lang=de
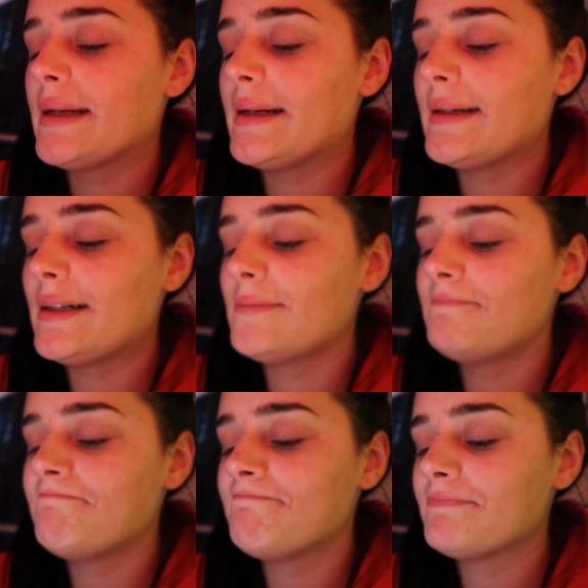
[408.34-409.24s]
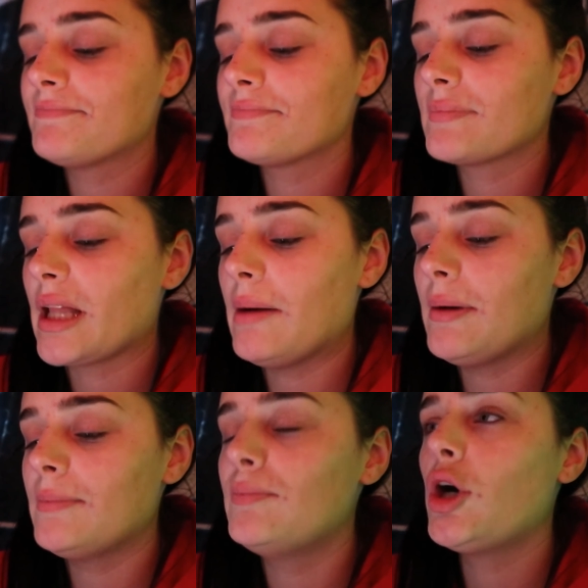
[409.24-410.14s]
Ja,
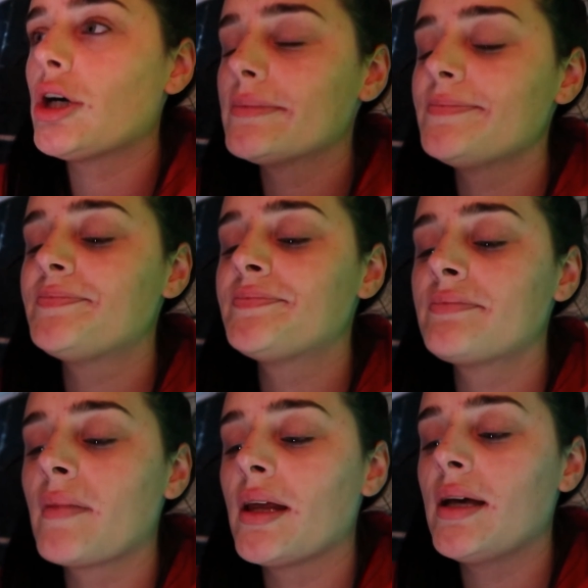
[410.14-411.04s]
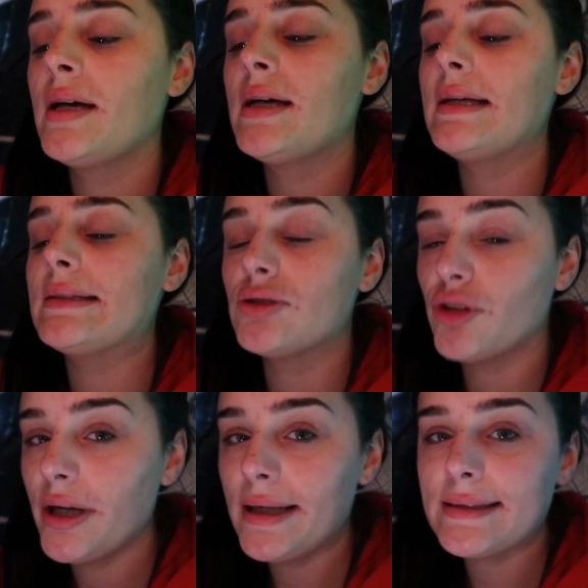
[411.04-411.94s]
aber morgen ist ein
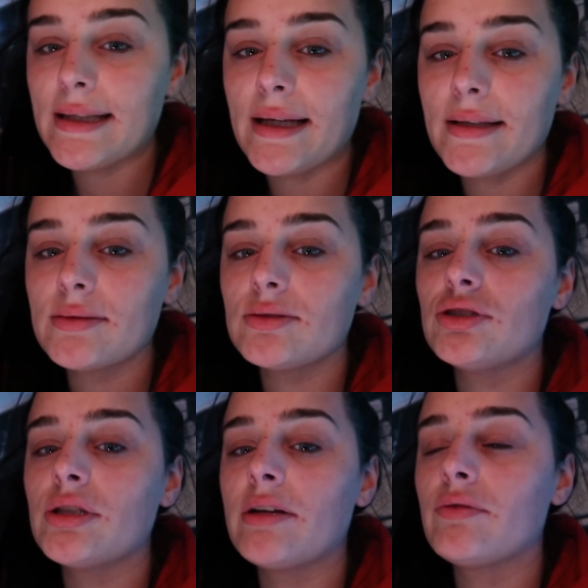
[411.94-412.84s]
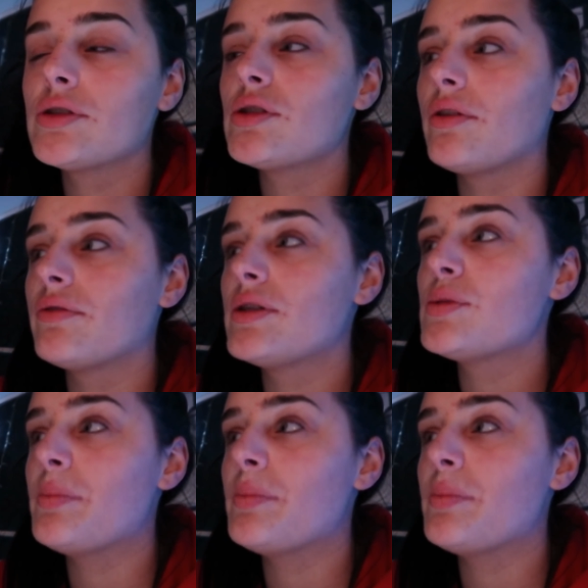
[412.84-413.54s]
neuer Tag und dann wird es hoffentlich